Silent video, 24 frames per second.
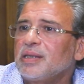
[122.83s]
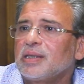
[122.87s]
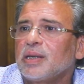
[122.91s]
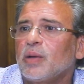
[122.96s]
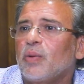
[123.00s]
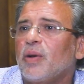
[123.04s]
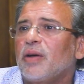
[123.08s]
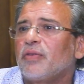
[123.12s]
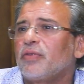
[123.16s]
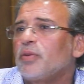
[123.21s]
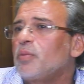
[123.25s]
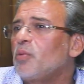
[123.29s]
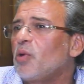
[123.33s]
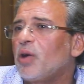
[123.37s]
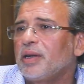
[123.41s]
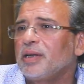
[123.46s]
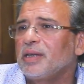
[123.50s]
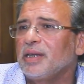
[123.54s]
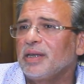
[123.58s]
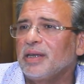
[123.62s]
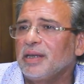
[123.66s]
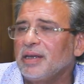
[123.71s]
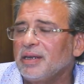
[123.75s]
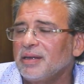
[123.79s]
سواء في
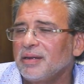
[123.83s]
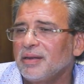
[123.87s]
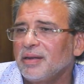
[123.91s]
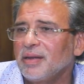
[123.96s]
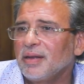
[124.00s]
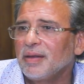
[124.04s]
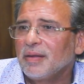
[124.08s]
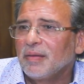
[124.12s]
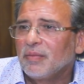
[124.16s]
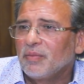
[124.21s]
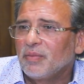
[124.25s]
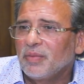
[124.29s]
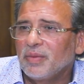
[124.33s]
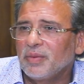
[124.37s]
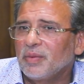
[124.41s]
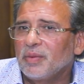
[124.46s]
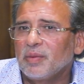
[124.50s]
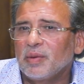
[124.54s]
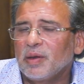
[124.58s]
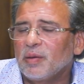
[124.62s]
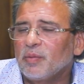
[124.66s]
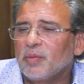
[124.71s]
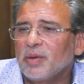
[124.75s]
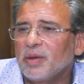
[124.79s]
مغنيين
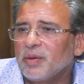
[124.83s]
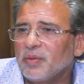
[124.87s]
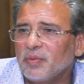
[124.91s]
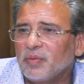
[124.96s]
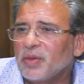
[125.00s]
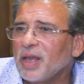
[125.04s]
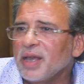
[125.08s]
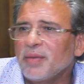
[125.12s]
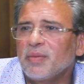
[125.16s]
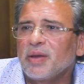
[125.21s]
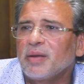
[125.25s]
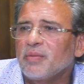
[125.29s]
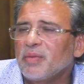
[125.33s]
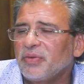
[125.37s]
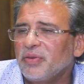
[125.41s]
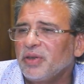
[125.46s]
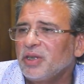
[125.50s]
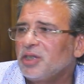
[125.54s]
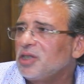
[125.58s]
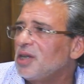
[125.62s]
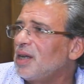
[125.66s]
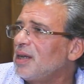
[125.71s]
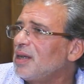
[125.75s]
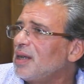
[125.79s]
دايما ما
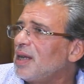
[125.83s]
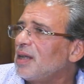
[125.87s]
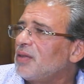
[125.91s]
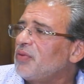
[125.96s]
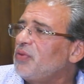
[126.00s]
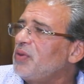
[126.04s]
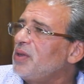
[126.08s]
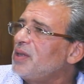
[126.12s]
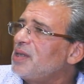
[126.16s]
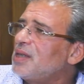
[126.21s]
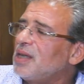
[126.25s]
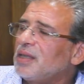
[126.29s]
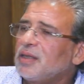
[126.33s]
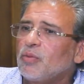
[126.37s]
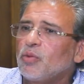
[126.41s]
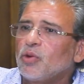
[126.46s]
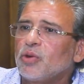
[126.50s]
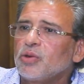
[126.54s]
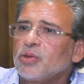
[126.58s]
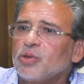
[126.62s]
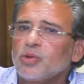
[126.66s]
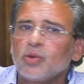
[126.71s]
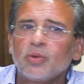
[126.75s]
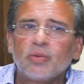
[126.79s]
فيش يعني كانت في سيده ام
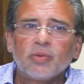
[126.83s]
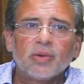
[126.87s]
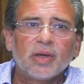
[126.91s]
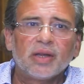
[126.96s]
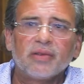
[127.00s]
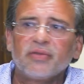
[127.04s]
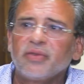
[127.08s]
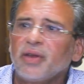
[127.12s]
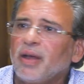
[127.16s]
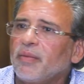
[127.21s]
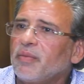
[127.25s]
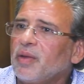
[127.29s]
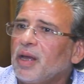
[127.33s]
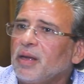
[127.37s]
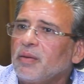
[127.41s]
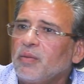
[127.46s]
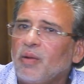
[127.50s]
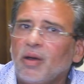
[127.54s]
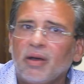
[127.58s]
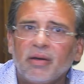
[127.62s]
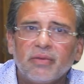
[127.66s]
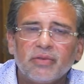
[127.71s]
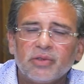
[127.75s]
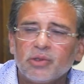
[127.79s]
كلثوم كان في عبد
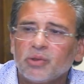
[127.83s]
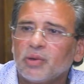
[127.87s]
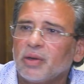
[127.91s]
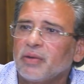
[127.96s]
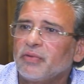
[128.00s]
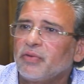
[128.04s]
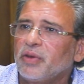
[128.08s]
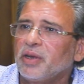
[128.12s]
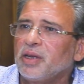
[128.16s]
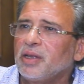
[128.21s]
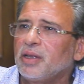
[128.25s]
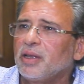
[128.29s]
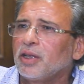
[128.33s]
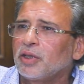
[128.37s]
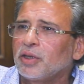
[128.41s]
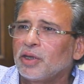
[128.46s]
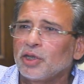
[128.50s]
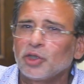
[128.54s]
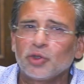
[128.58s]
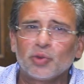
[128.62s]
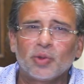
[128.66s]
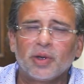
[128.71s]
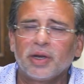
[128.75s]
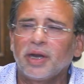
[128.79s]
الحليم حافظ وكان فريد
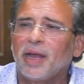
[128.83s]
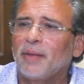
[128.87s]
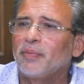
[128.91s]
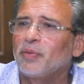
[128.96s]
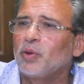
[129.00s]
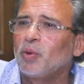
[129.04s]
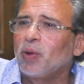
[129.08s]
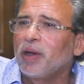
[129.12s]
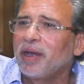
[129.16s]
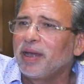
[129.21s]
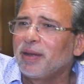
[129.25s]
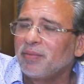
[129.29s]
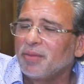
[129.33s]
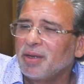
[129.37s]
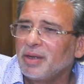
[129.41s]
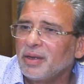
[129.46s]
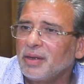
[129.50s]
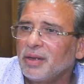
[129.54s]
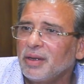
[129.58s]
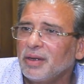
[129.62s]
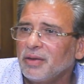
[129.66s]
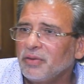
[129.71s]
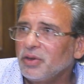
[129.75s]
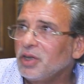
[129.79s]
الاطرش وكان عبد الوهاب
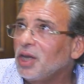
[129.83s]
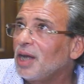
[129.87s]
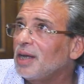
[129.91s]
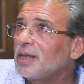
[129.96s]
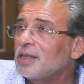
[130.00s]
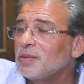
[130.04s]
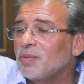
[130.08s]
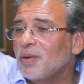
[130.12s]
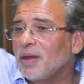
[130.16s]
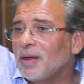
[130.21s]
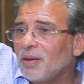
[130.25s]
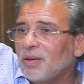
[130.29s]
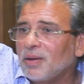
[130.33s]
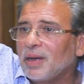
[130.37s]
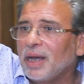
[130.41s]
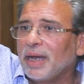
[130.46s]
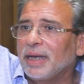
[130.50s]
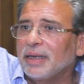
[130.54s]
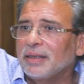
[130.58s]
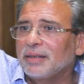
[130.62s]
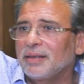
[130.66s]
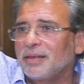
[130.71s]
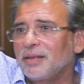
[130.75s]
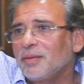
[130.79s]
فيش حاجه اسمها
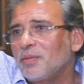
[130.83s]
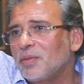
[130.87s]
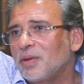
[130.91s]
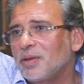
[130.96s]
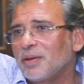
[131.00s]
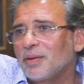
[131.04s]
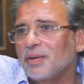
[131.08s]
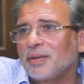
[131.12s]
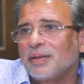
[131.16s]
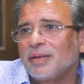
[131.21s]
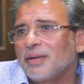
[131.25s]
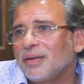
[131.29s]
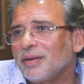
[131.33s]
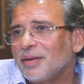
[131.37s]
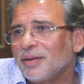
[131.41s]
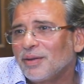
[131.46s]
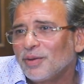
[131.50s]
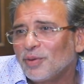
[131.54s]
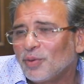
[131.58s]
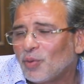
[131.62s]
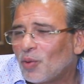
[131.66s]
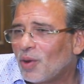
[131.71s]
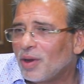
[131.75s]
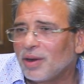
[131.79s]
واحد
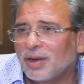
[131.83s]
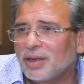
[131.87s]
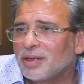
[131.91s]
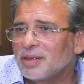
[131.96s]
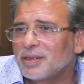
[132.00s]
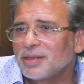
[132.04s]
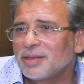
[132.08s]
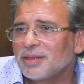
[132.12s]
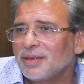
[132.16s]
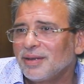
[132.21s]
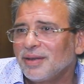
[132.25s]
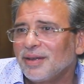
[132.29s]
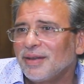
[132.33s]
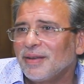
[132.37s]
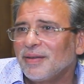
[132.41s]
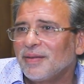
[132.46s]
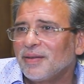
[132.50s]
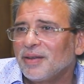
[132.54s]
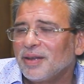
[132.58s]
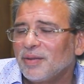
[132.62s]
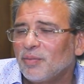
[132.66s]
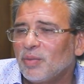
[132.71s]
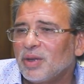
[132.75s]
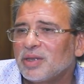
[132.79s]
خلاص
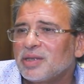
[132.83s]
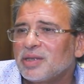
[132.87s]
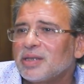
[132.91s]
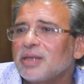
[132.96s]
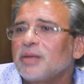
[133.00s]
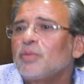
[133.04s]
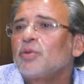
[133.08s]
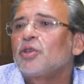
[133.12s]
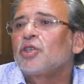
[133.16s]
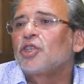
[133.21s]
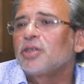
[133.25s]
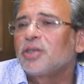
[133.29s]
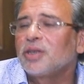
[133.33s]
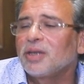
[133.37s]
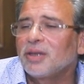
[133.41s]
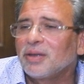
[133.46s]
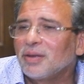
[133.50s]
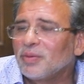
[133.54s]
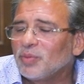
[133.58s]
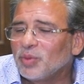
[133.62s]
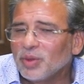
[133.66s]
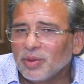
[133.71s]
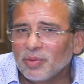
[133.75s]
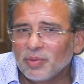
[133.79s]
مصر مش
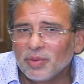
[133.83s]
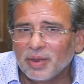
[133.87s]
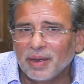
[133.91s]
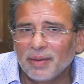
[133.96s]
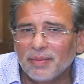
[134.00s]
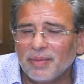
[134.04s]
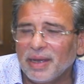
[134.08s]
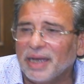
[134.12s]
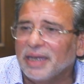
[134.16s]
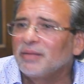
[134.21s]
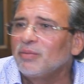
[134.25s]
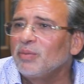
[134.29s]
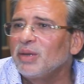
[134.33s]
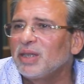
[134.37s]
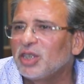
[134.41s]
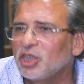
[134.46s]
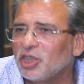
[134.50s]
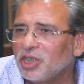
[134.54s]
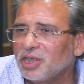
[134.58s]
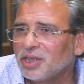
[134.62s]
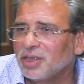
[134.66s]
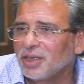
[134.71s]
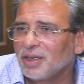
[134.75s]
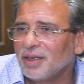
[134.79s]
ما
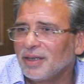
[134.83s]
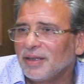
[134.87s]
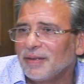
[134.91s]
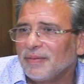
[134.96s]
عدمتش